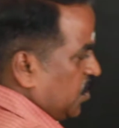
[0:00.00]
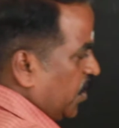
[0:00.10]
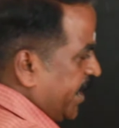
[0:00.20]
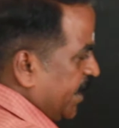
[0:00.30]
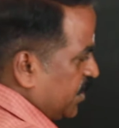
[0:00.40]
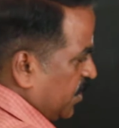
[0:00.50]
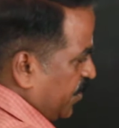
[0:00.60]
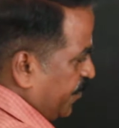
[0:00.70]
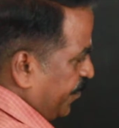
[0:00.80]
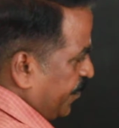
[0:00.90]
தோண்டி
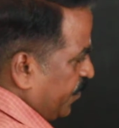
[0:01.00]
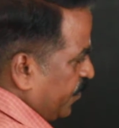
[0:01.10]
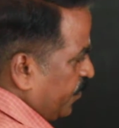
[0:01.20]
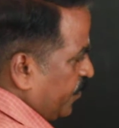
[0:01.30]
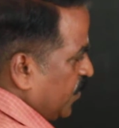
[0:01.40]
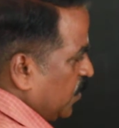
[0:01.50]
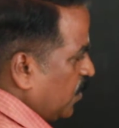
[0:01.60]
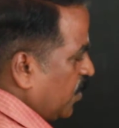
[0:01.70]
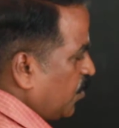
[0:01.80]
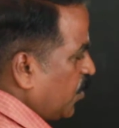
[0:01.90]
எடுத்துடணும்
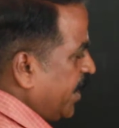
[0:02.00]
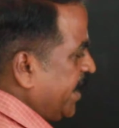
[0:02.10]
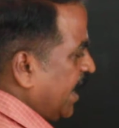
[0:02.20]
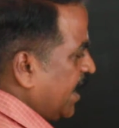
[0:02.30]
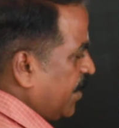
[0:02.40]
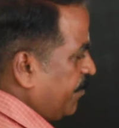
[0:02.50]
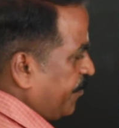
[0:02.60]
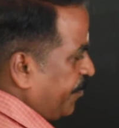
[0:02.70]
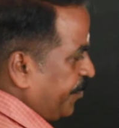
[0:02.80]
ஒரு மூணு அடி அகலம்